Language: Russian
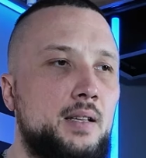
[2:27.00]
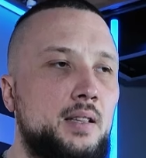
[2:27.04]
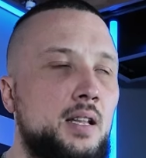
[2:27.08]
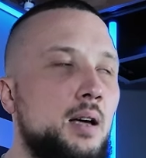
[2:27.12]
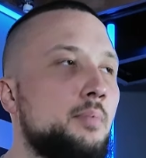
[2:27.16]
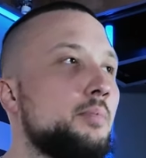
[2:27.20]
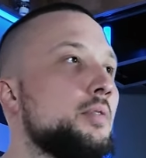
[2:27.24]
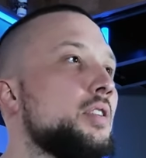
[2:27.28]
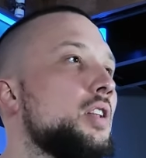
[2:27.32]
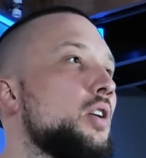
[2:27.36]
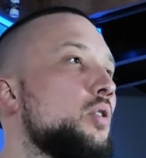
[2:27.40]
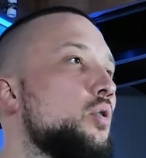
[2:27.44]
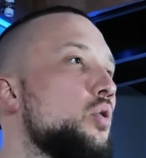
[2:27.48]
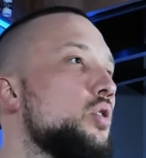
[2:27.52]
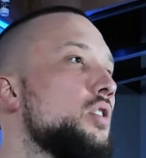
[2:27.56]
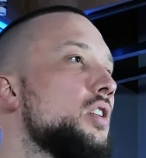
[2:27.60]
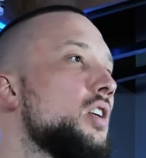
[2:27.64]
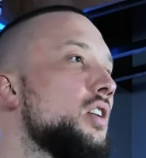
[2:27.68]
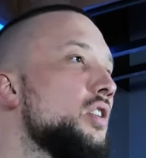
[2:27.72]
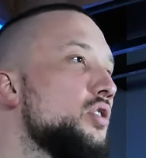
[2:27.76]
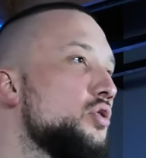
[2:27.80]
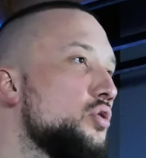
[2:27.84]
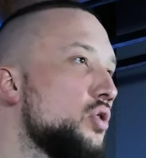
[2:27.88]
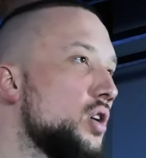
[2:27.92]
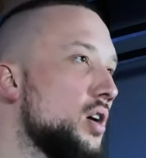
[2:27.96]
Нам на такой надо
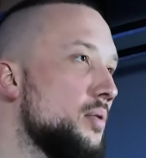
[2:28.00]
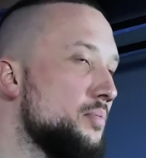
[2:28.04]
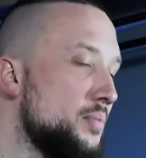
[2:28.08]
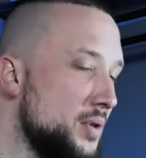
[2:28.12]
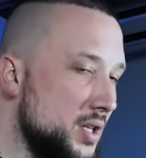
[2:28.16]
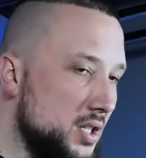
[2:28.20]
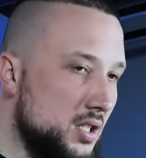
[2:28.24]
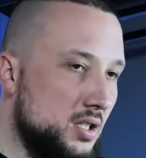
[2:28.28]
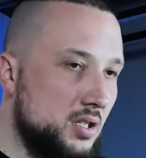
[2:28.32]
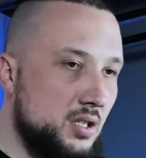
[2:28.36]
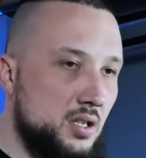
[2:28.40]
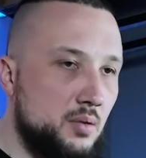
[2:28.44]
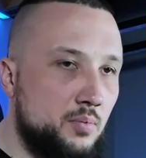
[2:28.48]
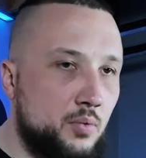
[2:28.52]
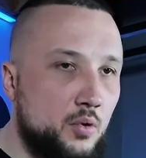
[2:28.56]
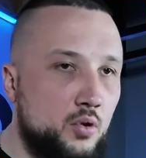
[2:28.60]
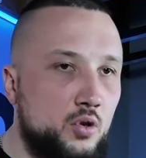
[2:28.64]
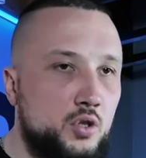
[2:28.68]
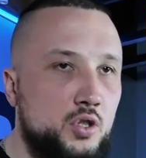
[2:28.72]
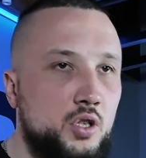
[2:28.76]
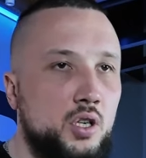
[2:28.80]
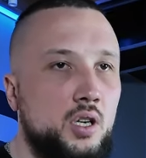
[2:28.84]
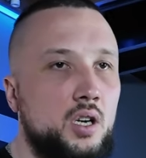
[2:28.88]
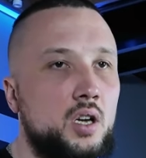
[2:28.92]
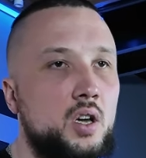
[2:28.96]
еще копить и
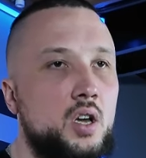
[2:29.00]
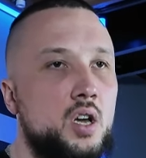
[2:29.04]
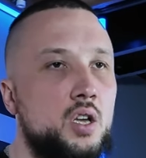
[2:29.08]
прочее.